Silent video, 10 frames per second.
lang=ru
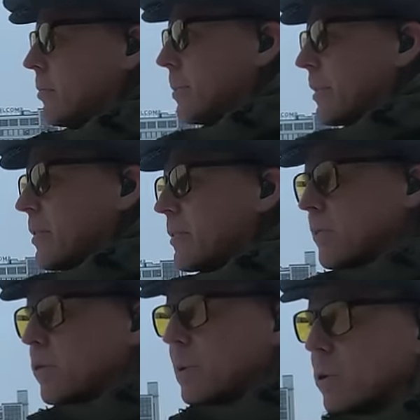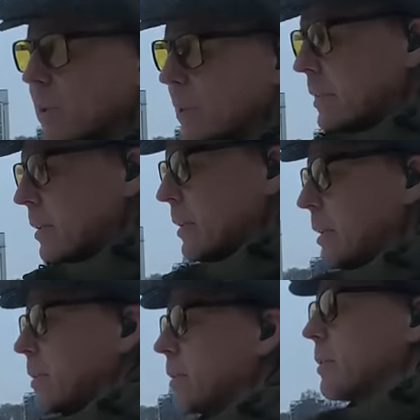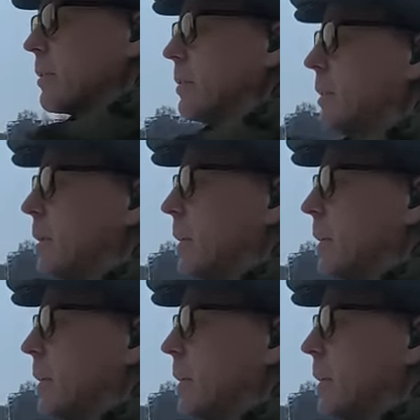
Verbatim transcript: непосредственно в доме губернатора, как это не,